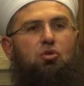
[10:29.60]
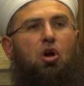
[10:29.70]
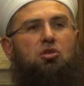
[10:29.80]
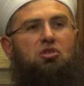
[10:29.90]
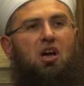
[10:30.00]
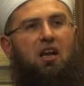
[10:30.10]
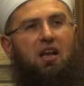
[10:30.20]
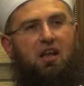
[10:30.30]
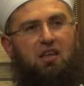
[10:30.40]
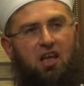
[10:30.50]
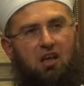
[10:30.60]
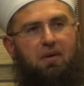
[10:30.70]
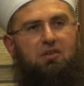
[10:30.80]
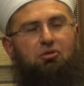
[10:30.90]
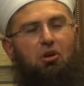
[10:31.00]
Dört tane
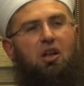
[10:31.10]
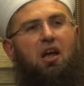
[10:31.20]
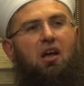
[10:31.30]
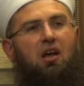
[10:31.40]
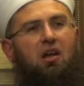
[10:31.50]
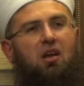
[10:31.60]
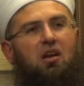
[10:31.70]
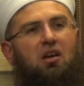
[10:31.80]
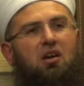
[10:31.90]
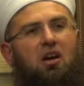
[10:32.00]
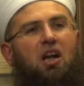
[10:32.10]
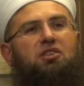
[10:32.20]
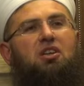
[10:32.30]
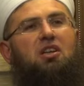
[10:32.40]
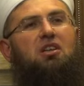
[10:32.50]
kelime söyle,
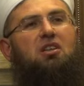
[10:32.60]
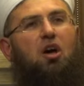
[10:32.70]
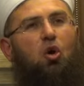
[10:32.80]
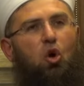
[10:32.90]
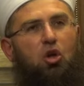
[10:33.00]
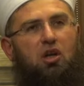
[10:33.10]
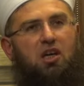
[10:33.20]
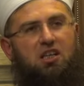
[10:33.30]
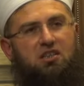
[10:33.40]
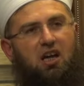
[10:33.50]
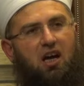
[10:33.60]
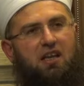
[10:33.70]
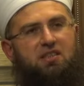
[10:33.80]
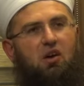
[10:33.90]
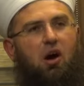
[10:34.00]
karşılığında 40
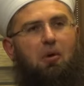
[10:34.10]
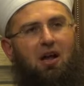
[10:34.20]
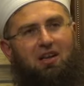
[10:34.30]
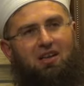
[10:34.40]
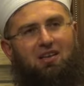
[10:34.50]
tane sevap al.